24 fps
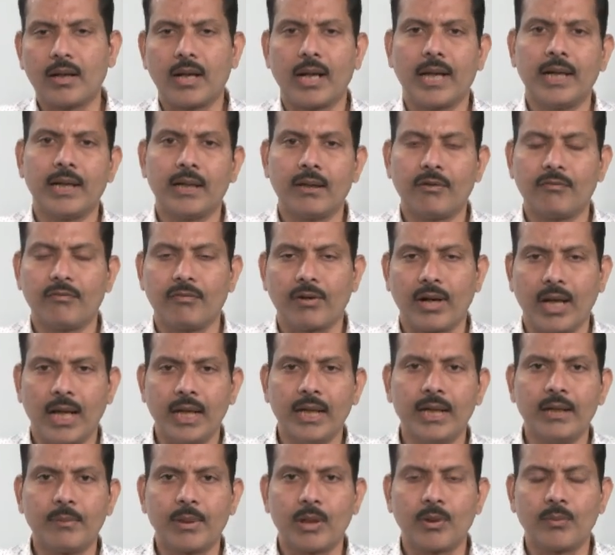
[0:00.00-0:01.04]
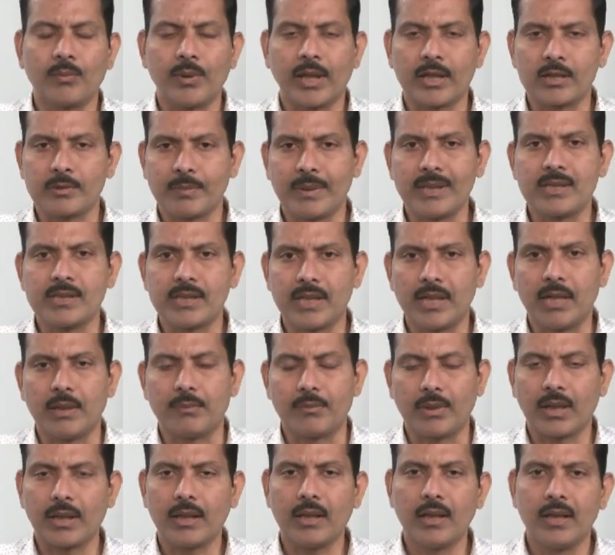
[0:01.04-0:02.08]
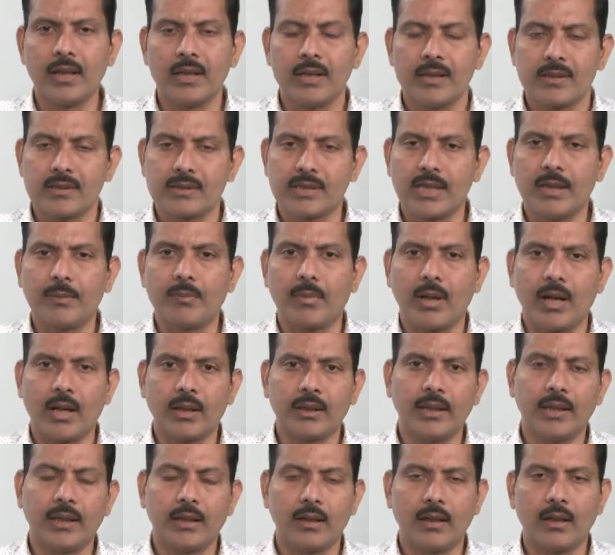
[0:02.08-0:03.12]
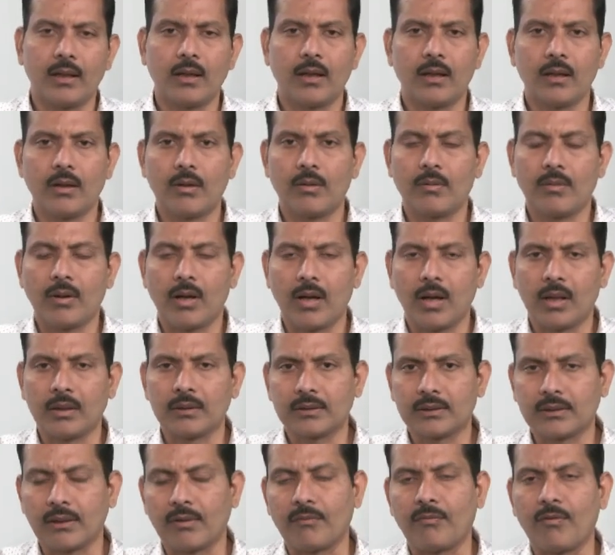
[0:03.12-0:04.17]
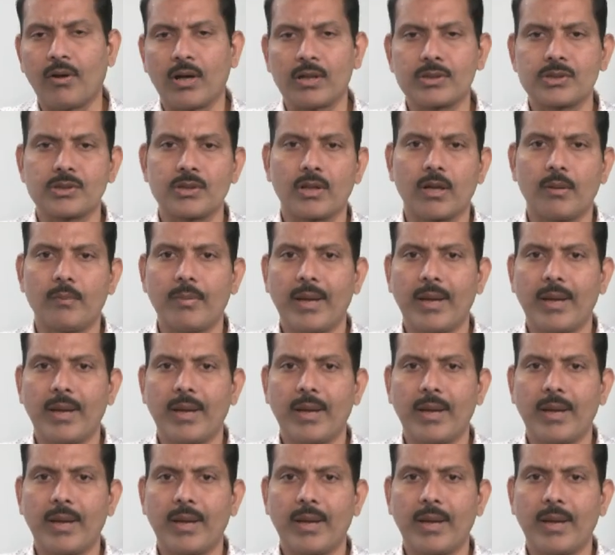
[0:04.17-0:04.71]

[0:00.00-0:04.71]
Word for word: కైండ్ ఆఫ్ ర్యాలీని మనం ఎక్స్పెక్ట్ చేయలేం అంటే సేమ్ అదే అంత ఫాస్ట్గా